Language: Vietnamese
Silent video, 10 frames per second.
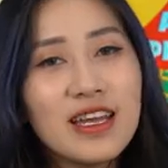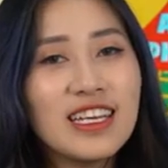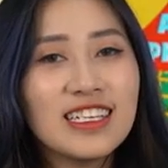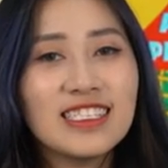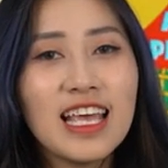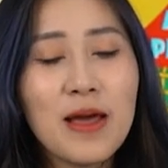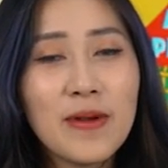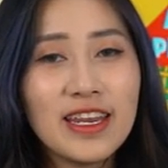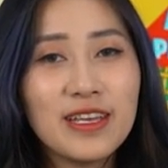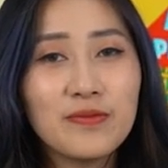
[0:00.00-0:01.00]
Màn hình thì sẽ là
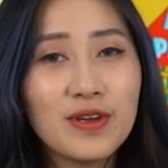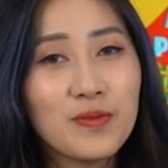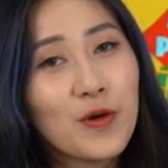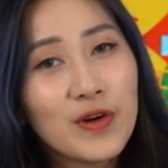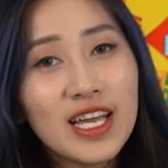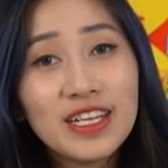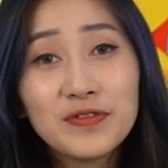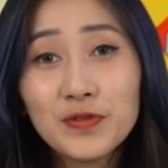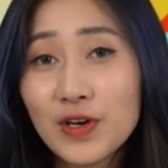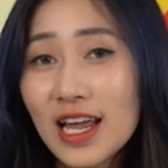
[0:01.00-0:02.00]
màn hình 14
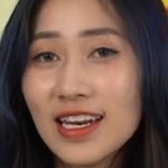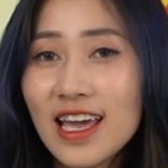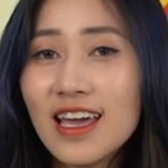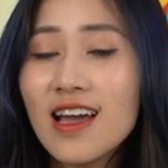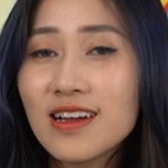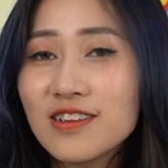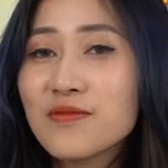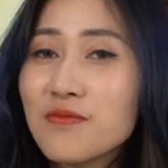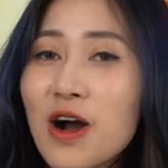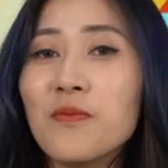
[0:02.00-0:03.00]
inch Full HD
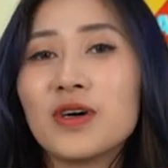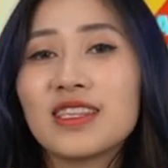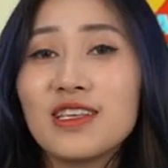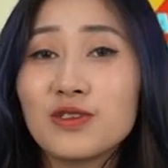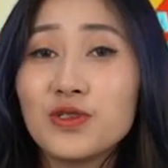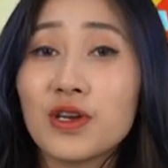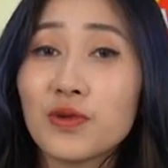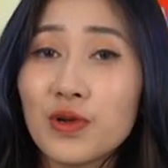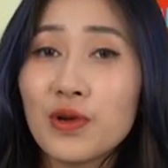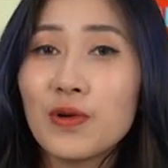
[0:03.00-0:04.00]
được bảo mật tiêu chuẩn
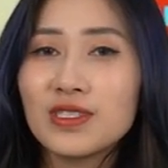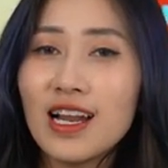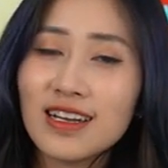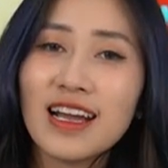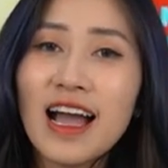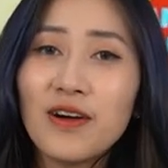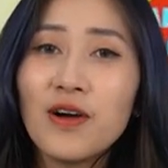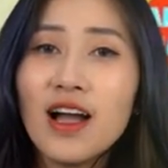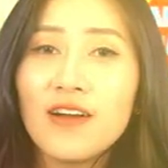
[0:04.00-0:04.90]
quân đội rất là cao.